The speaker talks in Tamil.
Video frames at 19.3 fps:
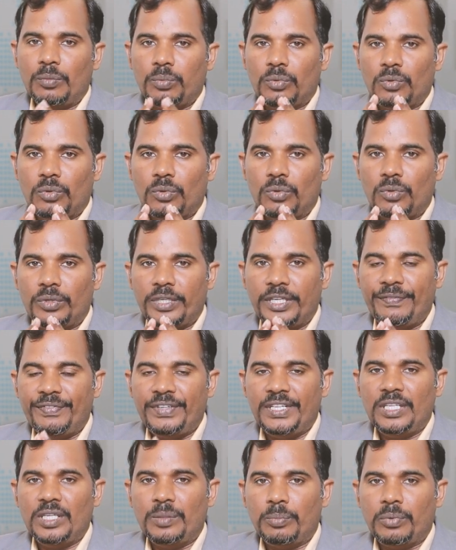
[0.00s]
இப்போது
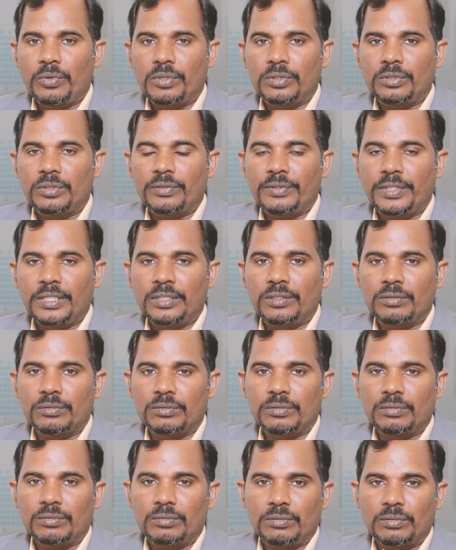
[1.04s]
நிஃப்டியை பொறுத்த
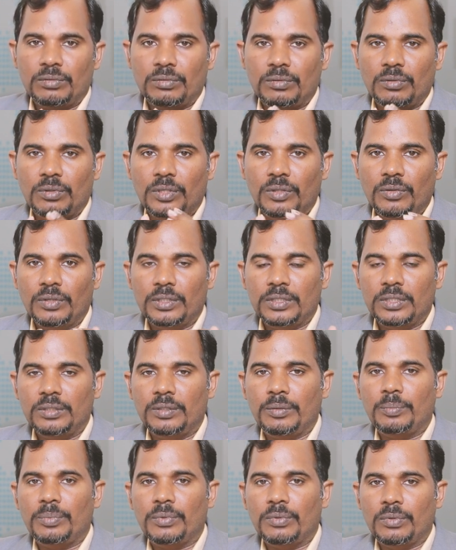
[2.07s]
வரைக்கும் உங்களுக்கு வந்து
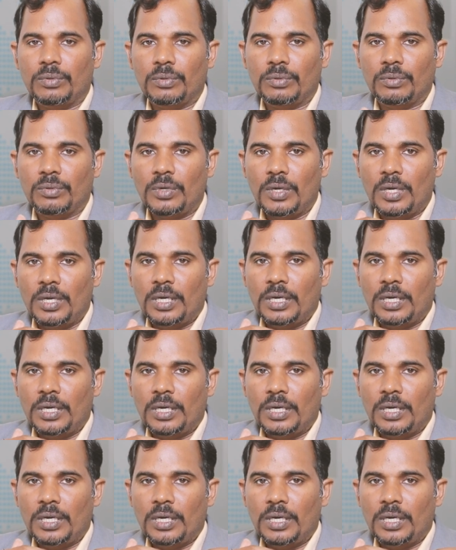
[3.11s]
இப்போது